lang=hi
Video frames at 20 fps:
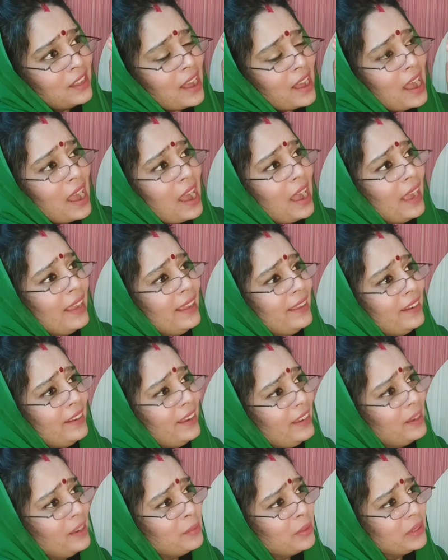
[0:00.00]
आया
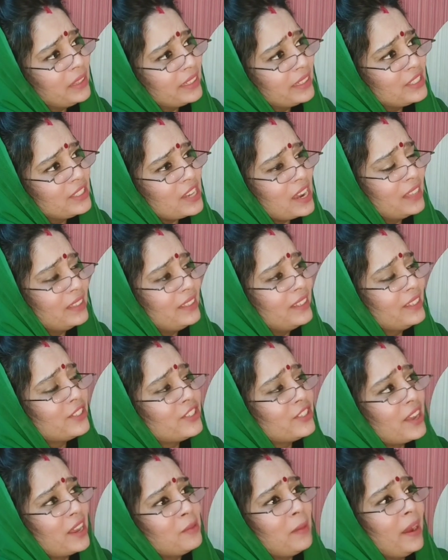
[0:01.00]
नहीं अभी तक चांद ये
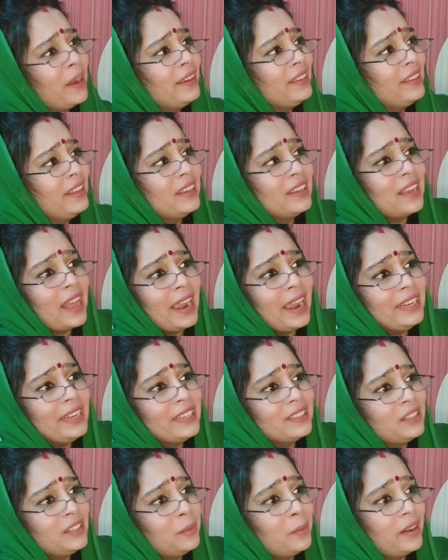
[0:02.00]
शर्माइन की लाइट
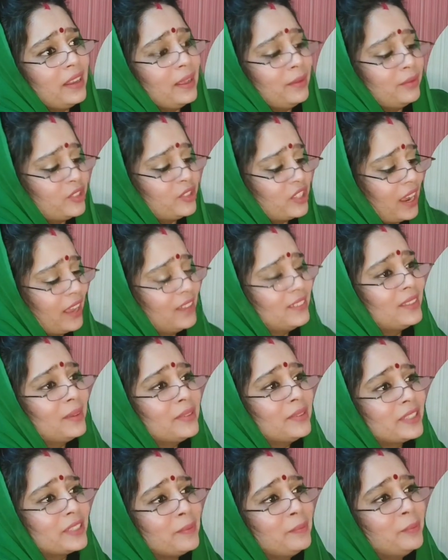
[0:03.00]
इतनी बड़ी हम चांद
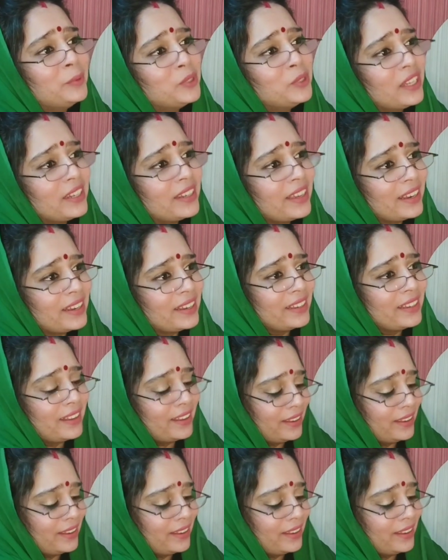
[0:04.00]
समझ के पूजा कर लिए